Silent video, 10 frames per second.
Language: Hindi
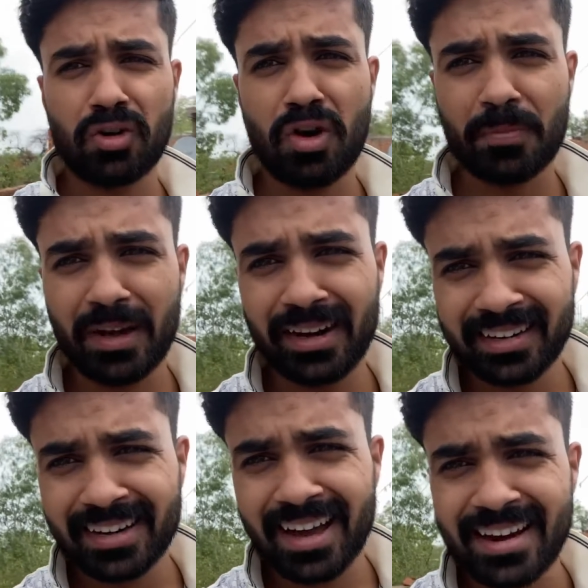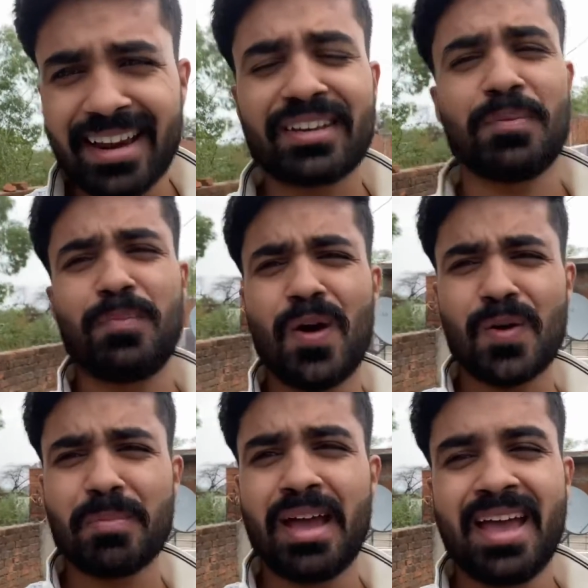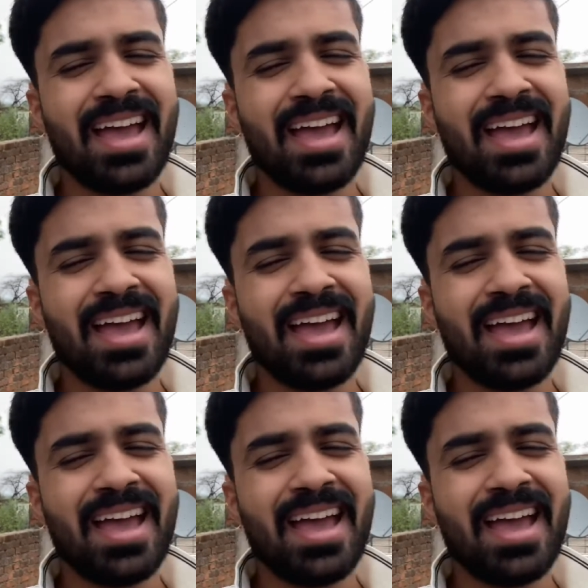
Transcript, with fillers: हूँ आपका लिटिल खान एल के ब्लॉग में